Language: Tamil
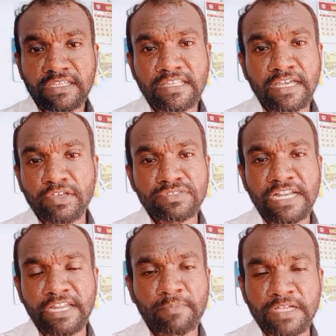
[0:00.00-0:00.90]
இந்த
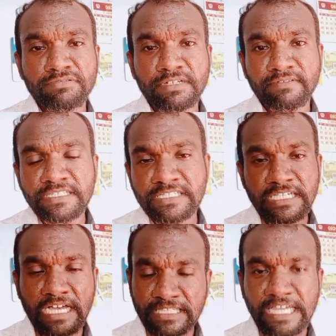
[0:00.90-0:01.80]
யூசர் ஐடி பாஸ்வேர்டை
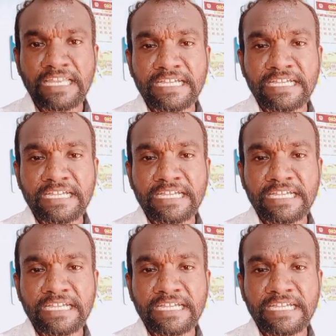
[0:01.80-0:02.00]
வச்சு அதே